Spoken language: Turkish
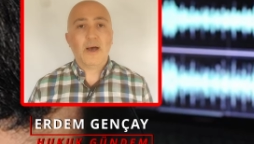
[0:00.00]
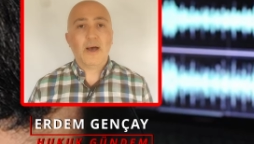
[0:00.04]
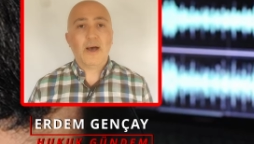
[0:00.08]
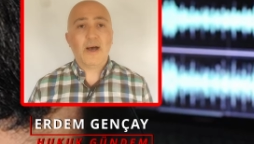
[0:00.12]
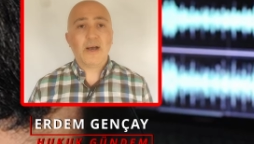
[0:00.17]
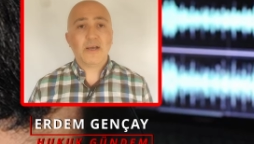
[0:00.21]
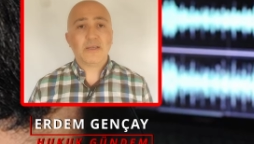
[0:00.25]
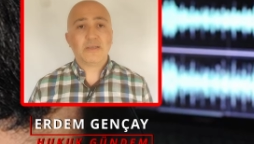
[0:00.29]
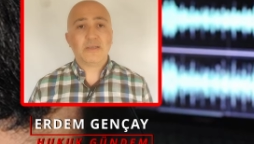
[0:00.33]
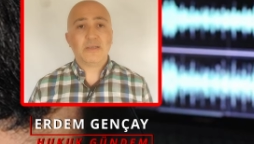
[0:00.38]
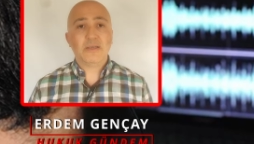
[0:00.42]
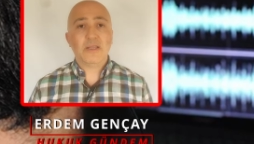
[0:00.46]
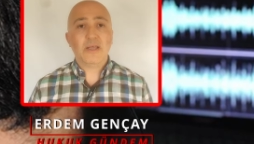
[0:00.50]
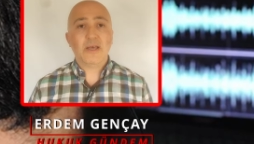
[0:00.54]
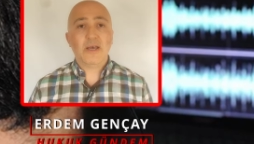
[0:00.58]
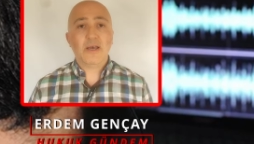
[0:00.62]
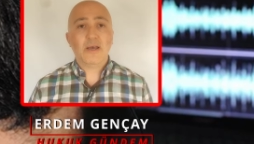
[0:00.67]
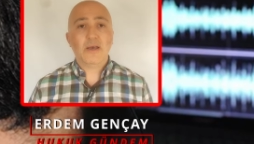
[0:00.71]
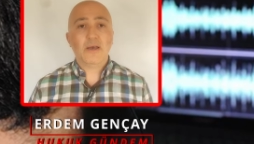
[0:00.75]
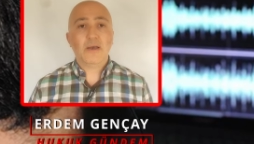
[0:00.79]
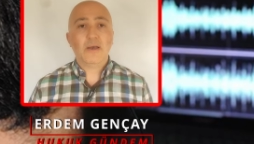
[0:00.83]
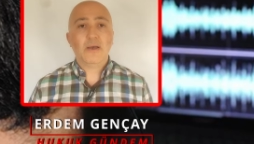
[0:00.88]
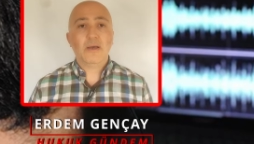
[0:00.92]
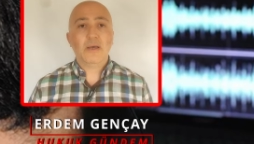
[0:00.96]

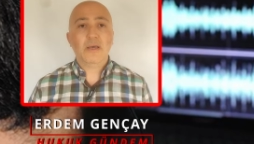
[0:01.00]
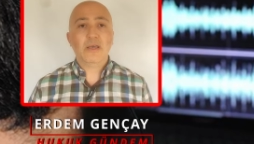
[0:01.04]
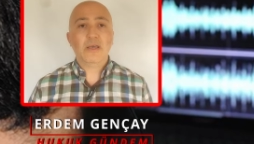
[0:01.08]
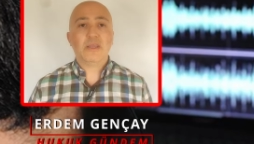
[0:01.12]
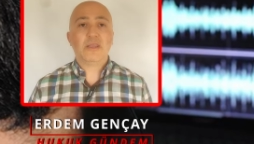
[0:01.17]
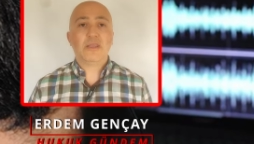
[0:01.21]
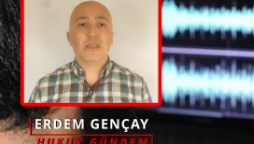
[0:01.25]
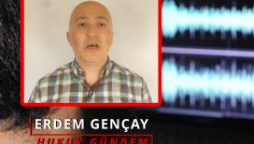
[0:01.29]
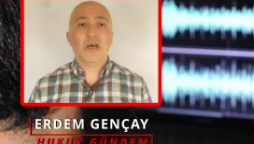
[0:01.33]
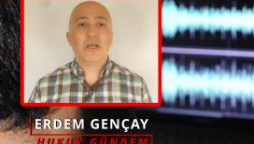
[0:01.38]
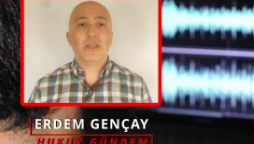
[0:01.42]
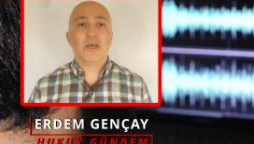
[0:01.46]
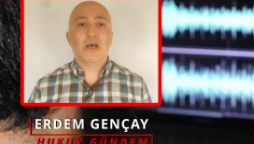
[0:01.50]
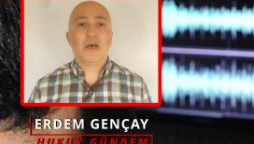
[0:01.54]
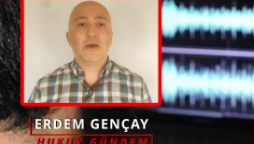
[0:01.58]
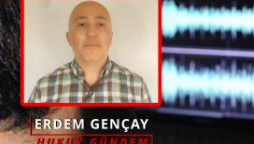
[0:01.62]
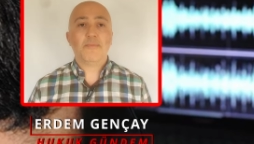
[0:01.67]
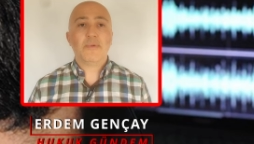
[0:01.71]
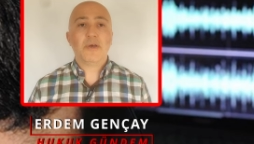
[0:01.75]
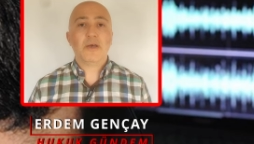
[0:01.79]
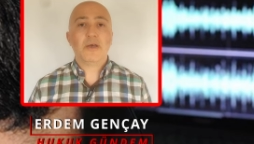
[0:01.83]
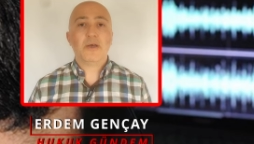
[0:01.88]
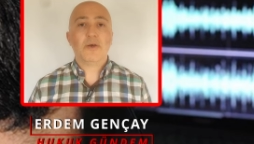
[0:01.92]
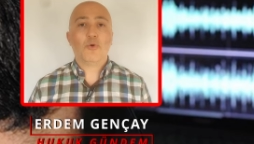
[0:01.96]
Aksine
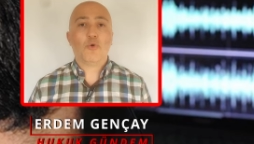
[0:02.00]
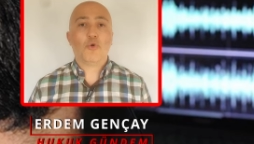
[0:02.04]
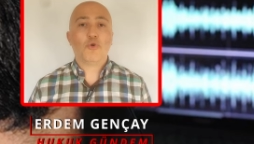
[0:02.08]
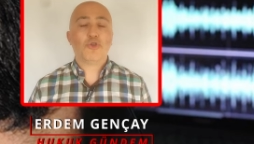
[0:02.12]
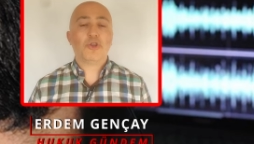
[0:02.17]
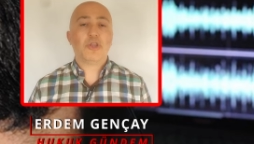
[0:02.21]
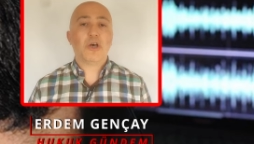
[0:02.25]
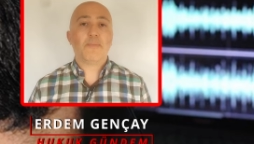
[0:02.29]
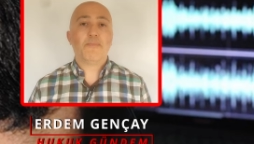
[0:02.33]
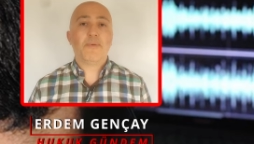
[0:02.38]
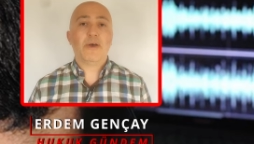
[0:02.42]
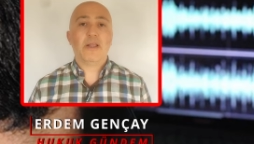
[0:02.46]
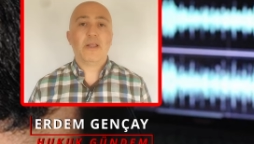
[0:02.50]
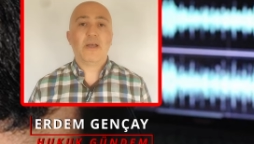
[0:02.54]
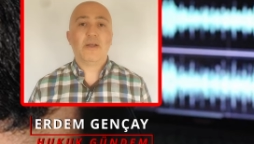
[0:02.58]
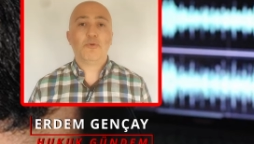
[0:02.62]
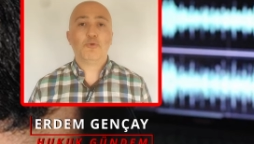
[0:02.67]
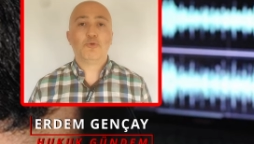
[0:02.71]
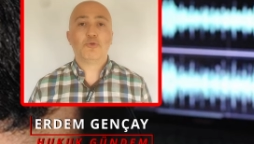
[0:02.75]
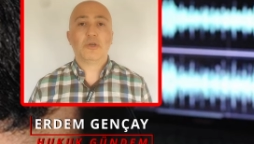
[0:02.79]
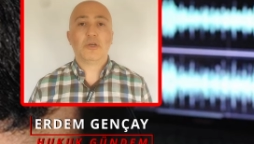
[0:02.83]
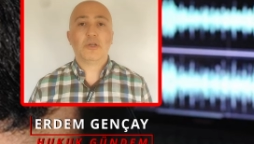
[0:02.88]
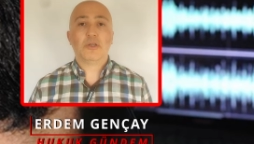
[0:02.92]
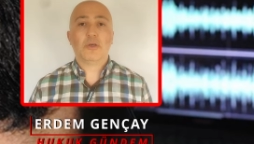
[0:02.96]
iddianame o tapeler
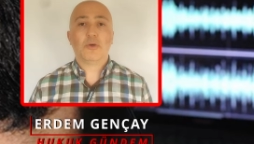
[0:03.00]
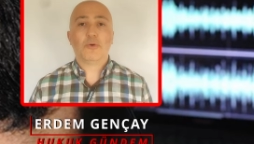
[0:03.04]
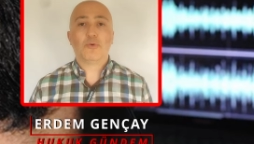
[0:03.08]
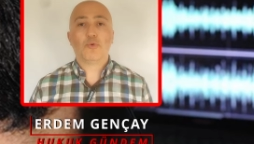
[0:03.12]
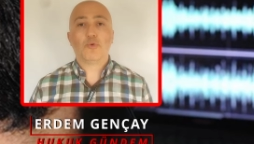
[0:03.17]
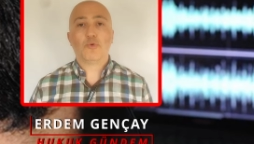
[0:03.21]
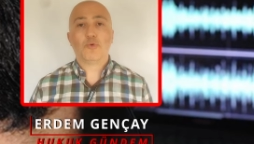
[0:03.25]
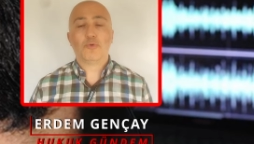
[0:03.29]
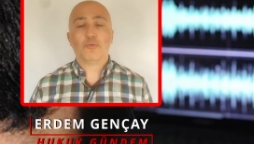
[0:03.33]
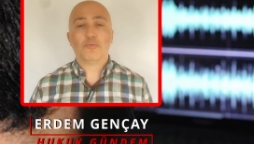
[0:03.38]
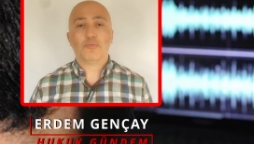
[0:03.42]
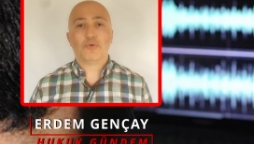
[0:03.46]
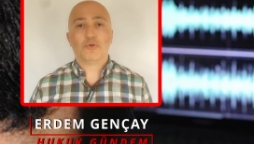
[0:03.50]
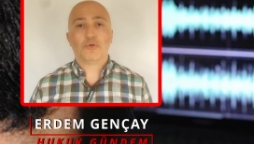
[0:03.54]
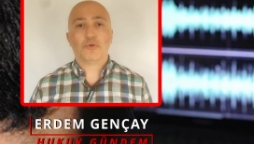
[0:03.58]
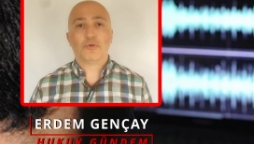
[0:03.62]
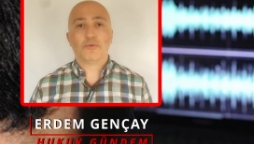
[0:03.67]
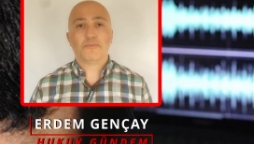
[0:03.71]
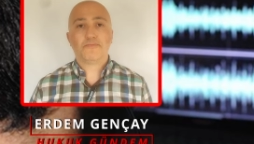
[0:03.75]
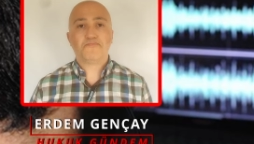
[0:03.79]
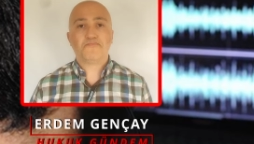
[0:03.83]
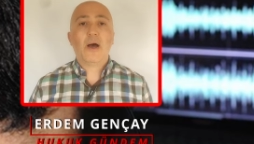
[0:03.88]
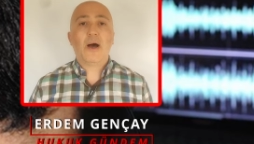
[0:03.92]
üzerine kurulmuş.